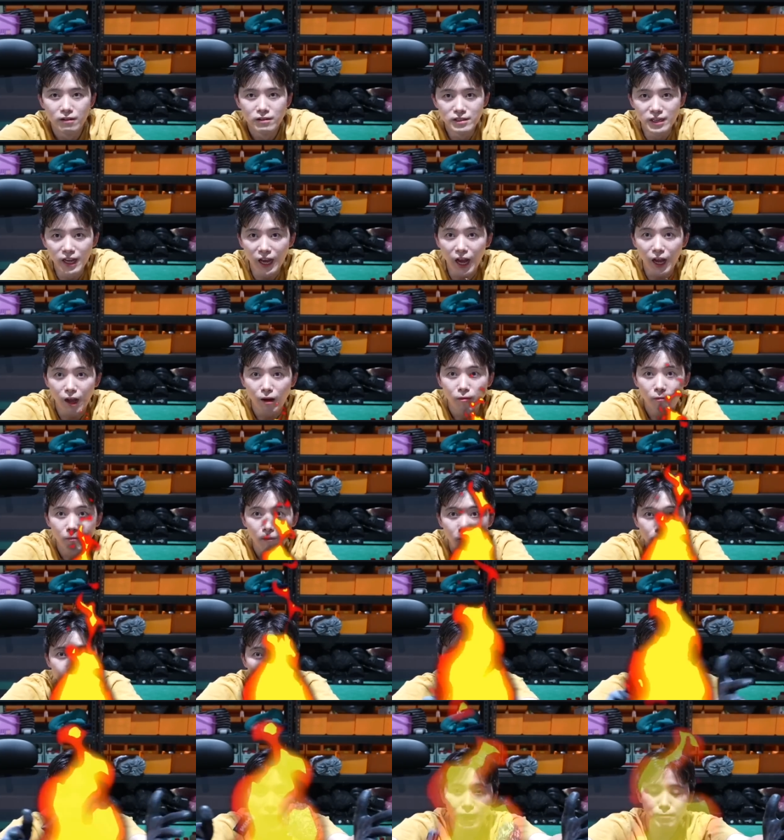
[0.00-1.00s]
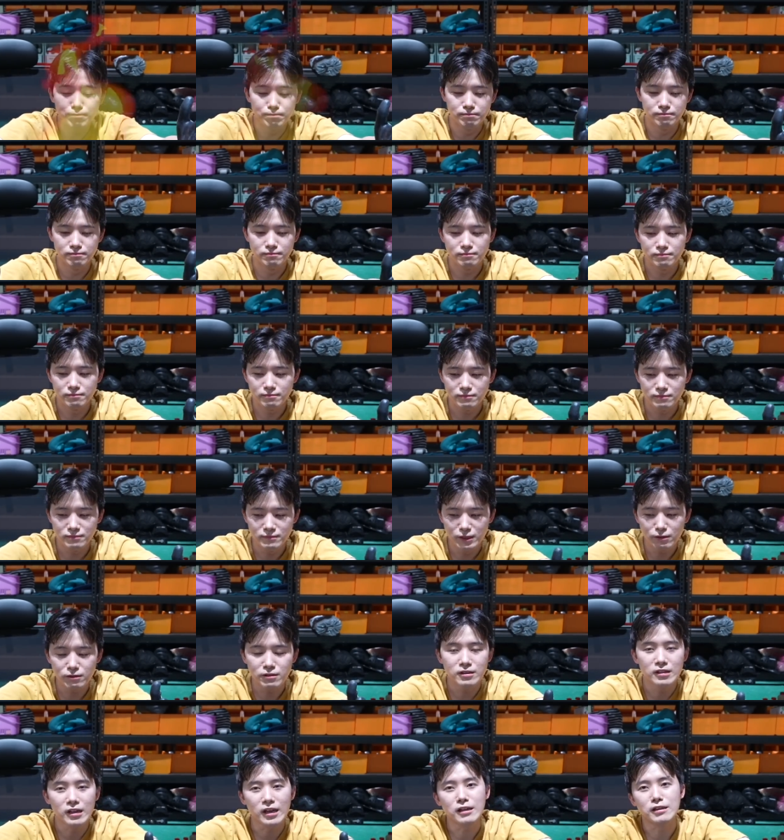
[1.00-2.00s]
야! 우 와!
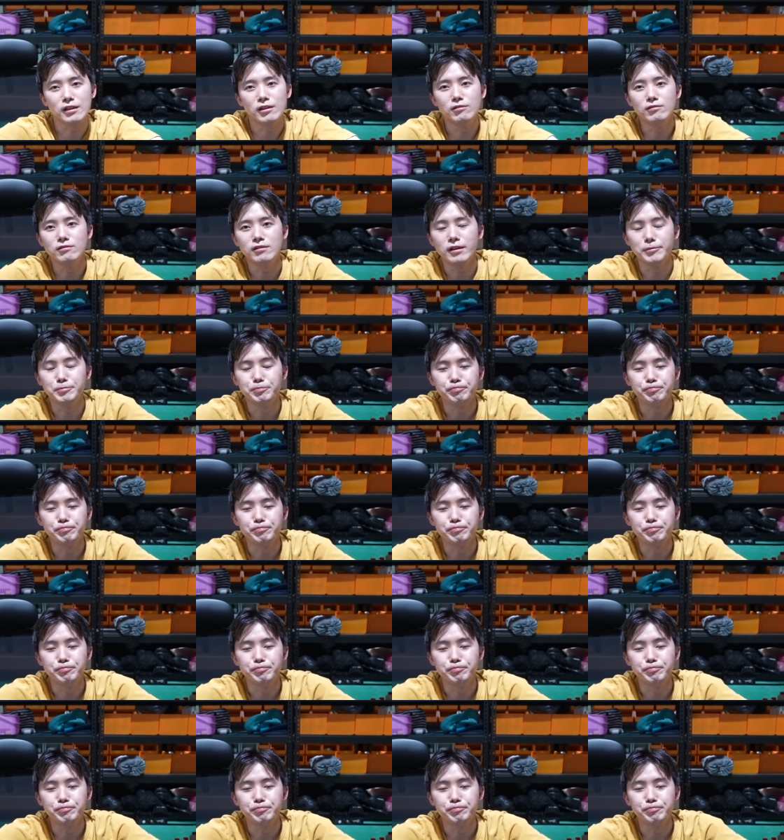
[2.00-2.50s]
이렇게 돼야 되는데.